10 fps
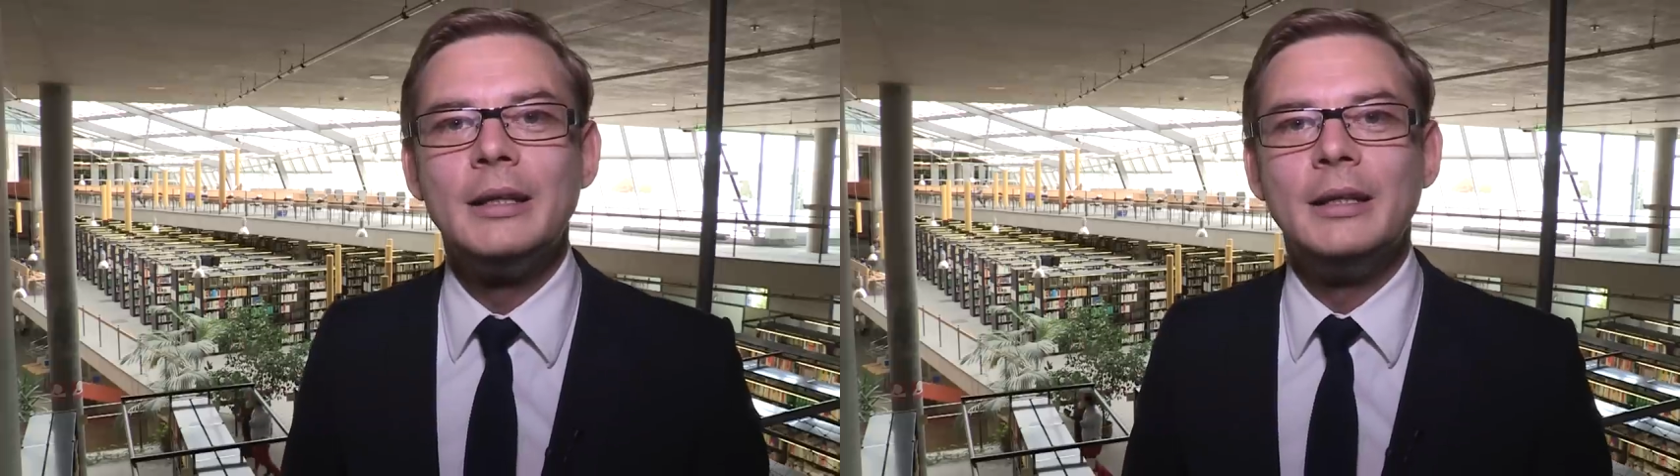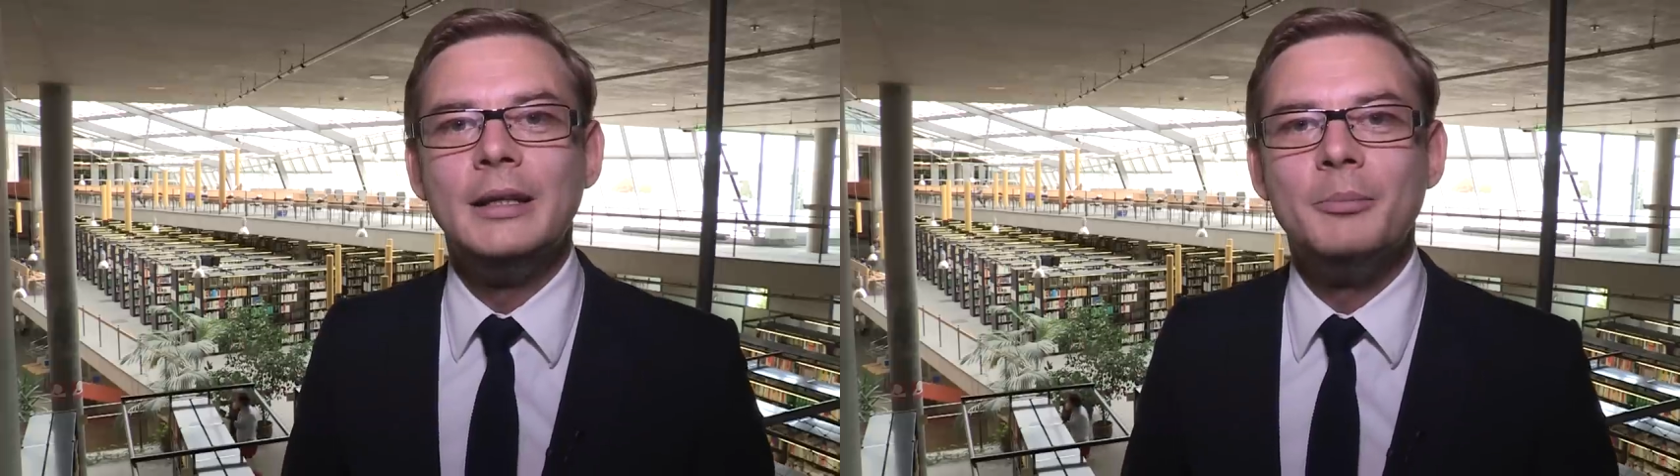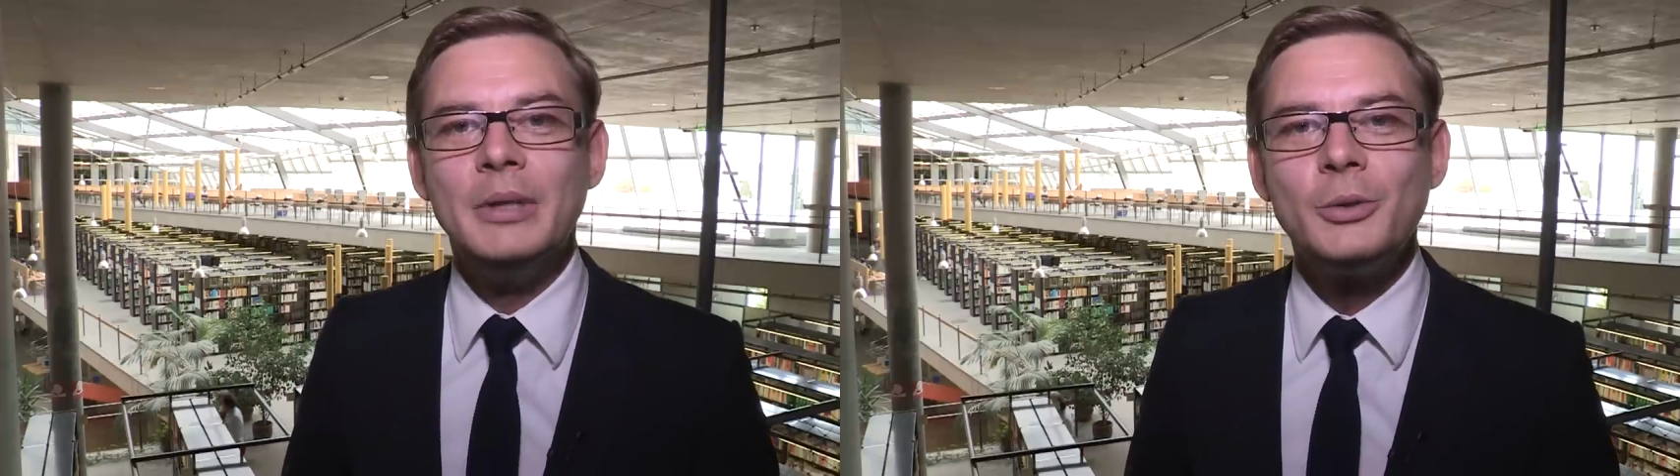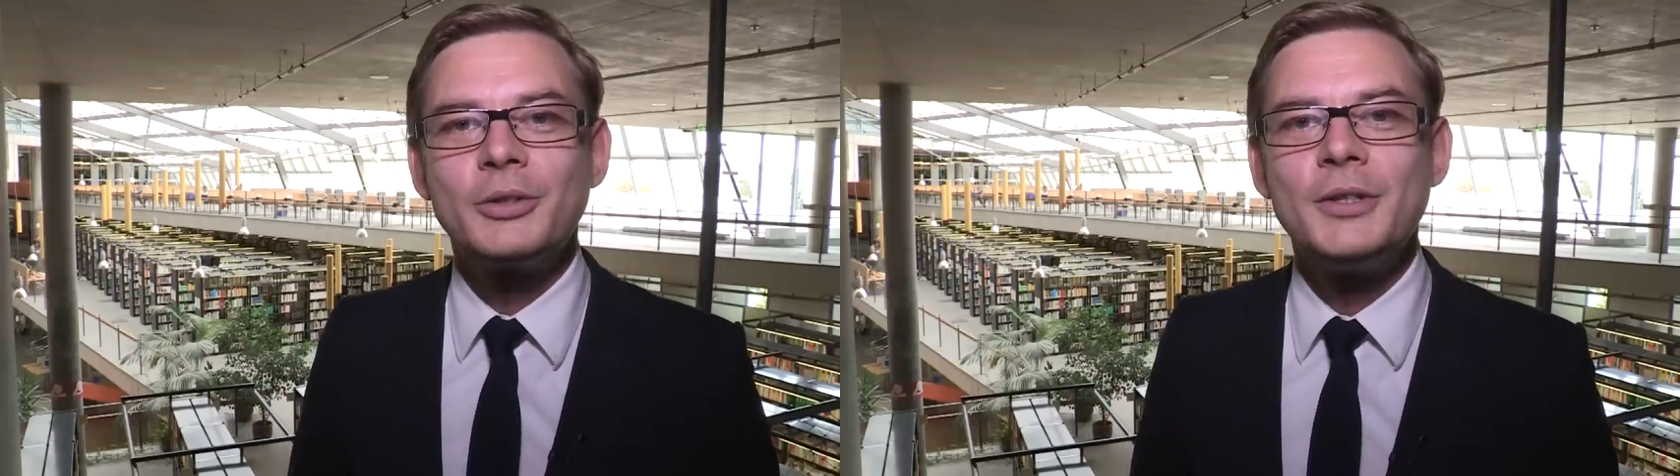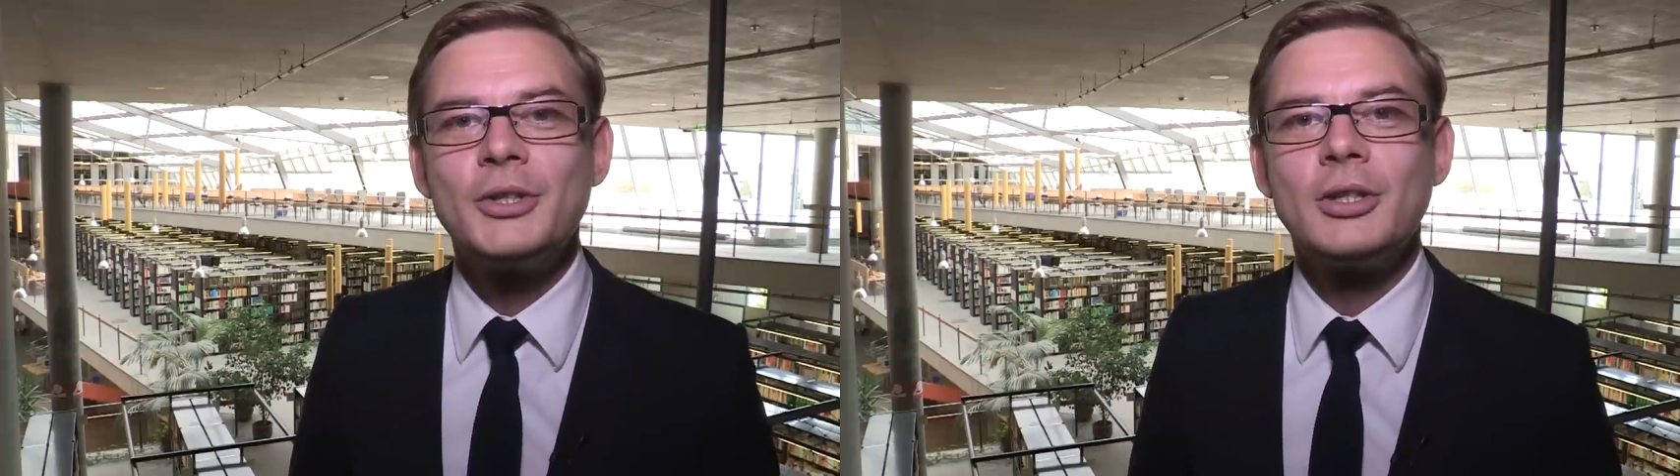die
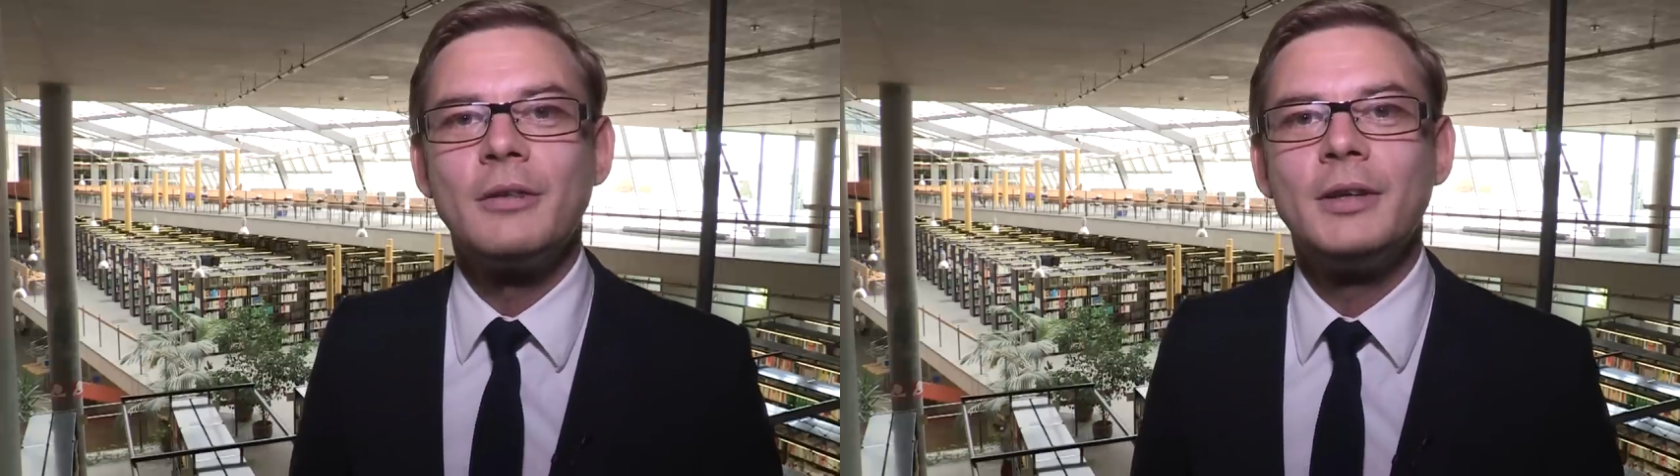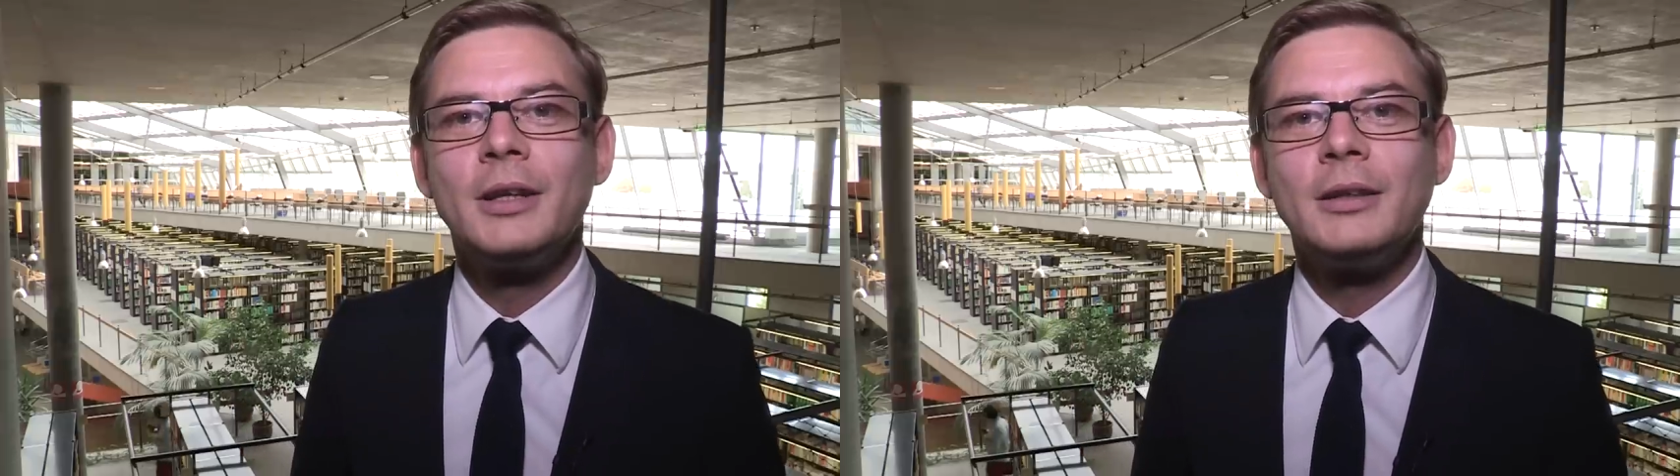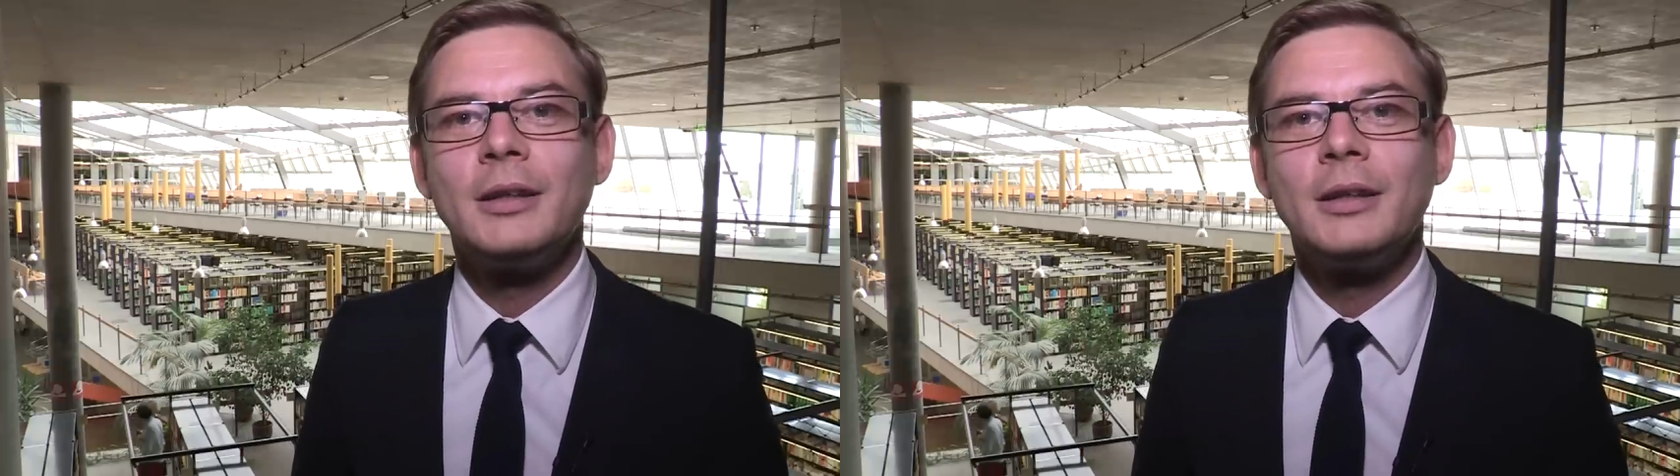Bildungswissenschaftlerin